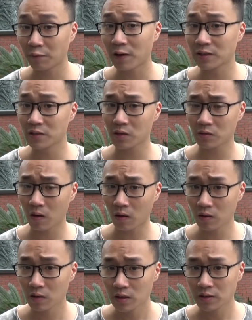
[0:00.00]
Và trước
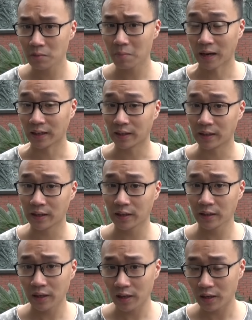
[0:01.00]
đó, những bản
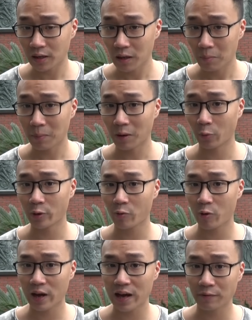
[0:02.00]
kiến nghị mà Nguyễn
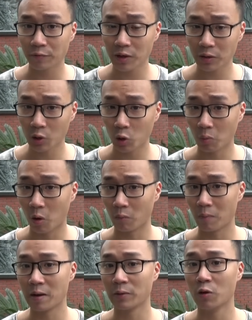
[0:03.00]
Quang A viết đòi bỏ
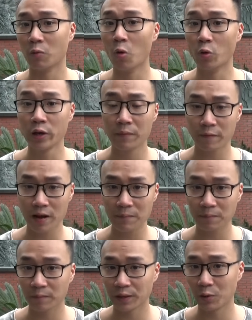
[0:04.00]
điều 4 hiến
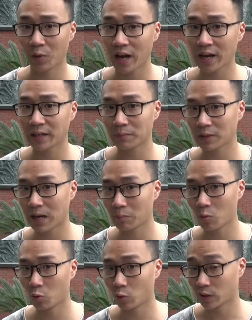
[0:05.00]
pháp và điều
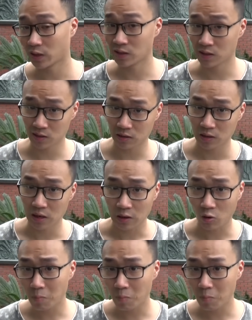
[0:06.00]
258 bộ luật hình sự,